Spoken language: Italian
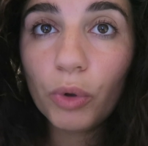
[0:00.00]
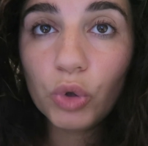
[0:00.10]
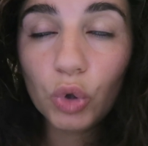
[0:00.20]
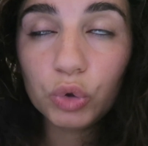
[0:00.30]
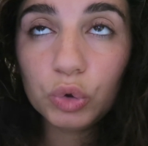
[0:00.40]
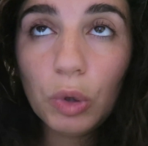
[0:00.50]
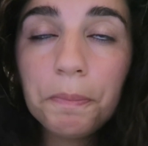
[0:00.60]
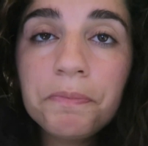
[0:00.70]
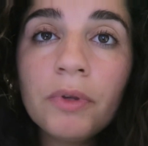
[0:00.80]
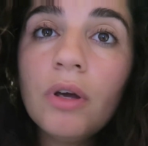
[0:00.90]

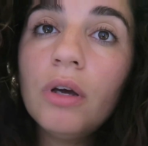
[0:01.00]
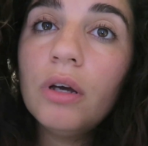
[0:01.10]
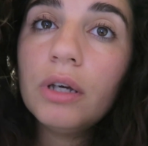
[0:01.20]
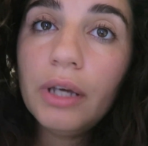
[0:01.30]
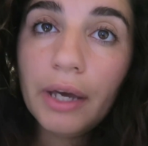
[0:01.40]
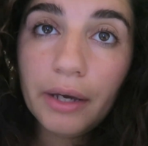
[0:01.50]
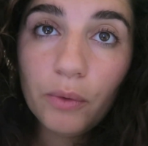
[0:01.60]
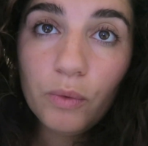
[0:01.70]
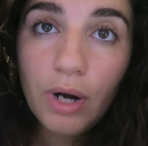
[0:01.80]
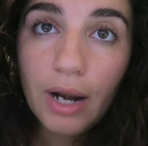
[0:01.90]
prodotto che
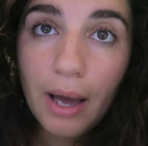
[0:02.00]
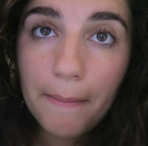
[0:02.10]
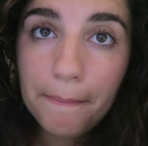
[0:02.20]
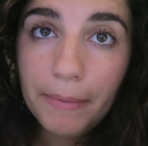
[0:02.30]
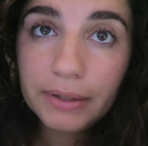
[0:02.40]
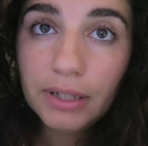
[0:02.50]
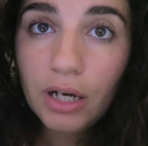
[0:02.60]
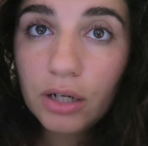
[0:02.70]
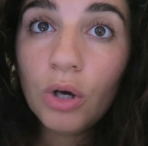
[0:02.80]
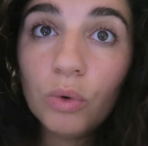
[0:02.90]
è una
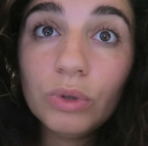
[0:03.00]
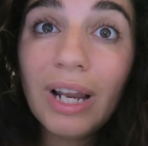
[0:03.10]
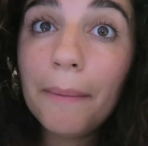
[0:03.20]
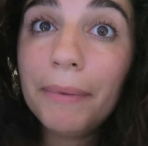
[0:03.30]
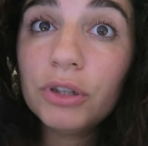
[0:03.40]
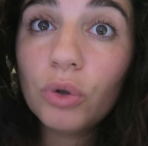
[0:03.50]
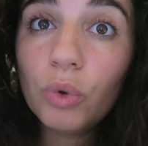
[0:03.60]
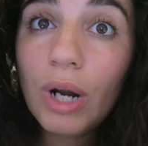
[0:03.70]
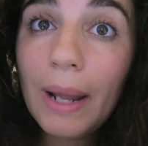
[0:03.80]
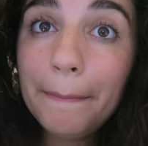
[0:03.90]
lampada, una lampada
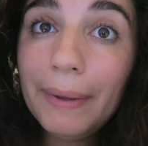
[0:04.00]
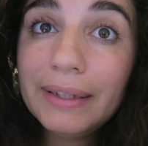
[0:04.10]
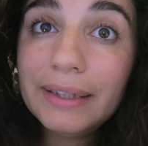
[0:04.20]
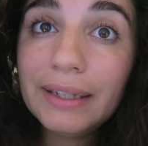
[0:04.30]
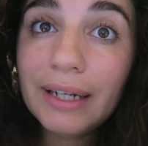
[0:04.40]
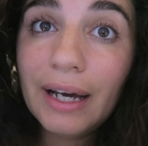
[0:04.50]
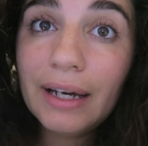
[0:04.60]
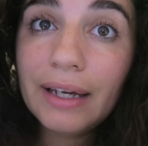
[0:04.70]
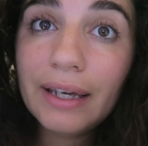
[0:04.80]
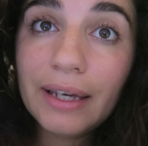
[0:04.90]
con una
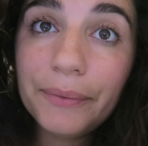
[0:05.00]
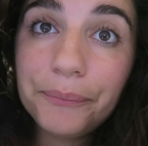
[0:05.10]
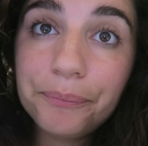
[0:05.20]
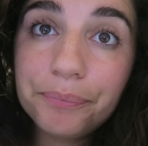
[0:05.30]
lampadina e,